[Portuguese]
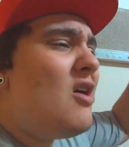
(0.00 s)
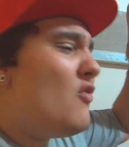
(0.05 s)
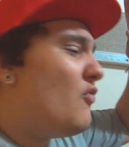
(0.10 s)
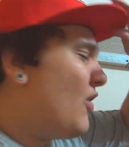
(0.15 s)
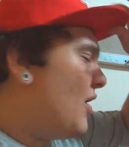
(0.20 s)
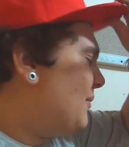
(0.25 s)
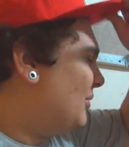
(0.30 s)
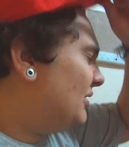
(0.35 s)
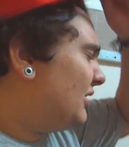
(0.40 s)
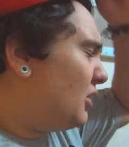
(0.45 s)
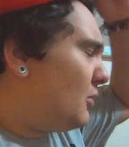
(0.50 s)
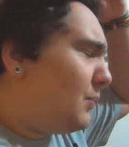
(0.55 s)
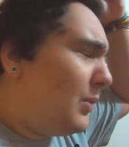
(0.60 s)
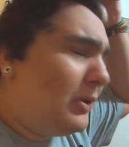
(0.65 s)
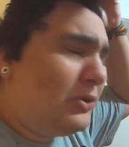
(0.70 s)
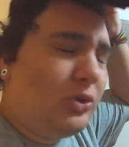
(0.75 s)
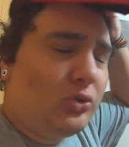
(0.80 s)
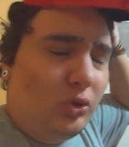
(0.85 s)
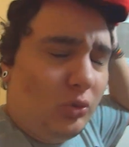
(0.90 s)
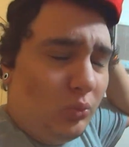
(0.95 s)
vai mandando
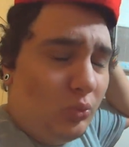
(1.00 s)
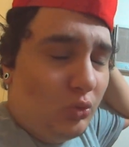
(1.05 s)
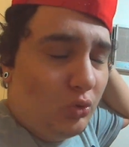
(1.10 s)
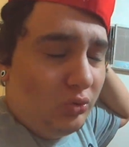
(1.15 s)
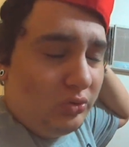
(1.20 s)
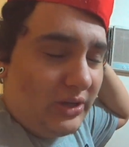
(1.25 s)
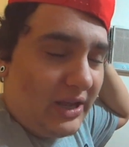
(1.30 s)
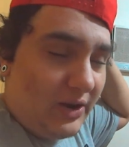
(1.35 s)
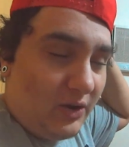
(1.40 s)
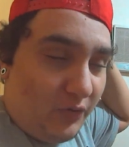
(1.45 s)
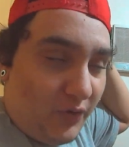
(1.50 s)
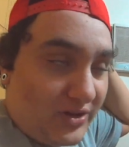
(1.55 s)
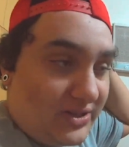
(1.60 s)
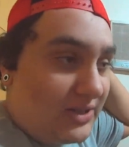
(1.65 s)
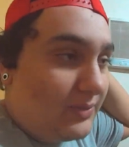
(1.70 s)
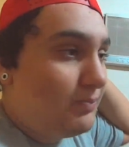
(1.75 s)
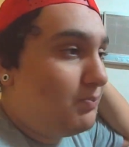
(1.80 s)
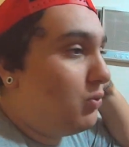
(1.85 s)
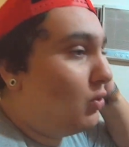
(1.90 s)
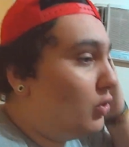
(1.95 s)
para todo mundo aí no
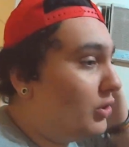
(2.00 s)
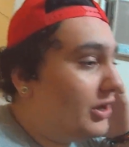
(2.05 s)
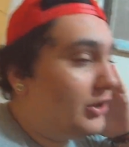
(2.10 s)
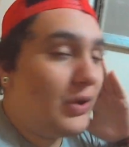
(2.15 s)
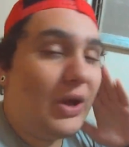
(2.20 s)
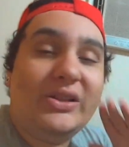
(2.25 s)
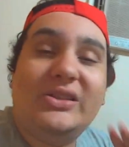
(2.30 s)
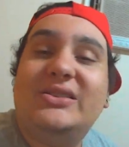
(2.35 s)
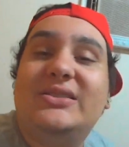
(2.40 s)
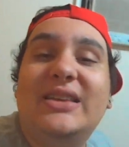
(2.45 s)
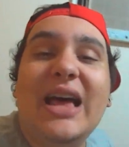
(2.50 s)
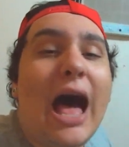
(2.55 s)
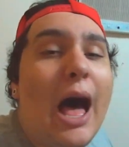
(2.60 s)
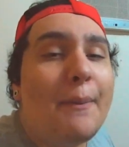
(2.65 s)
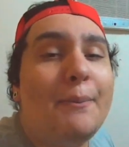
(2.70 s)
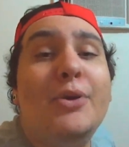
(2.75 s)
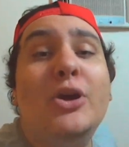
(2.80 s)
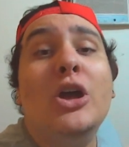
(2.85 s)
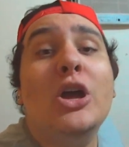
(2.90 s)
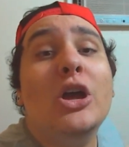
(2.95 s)
Facebook, no
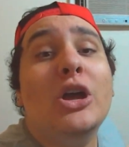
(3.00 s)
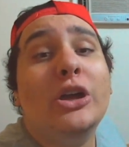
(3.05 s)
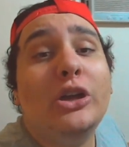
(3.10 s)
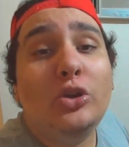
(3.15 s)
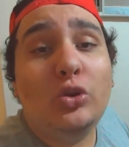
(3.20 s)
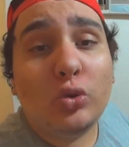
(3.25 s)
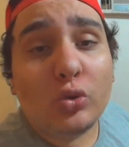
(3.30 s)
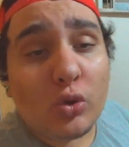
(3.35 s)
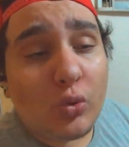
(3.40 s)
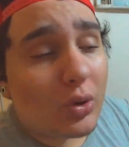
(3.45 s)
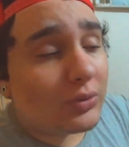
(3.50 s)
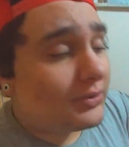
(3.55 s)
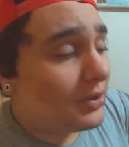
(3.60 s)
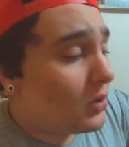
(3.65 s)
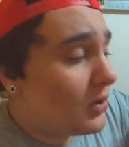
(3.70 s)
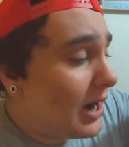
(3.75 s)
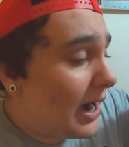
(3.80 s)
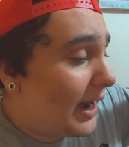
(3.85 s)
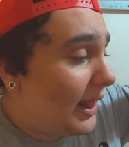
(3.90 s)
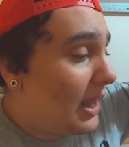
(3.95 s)
WhatsApp e tudo quanto é
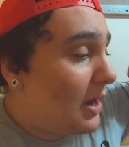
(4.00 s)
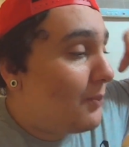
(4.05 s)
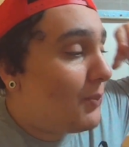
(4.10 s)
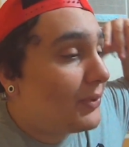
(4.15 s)
lugar, galera,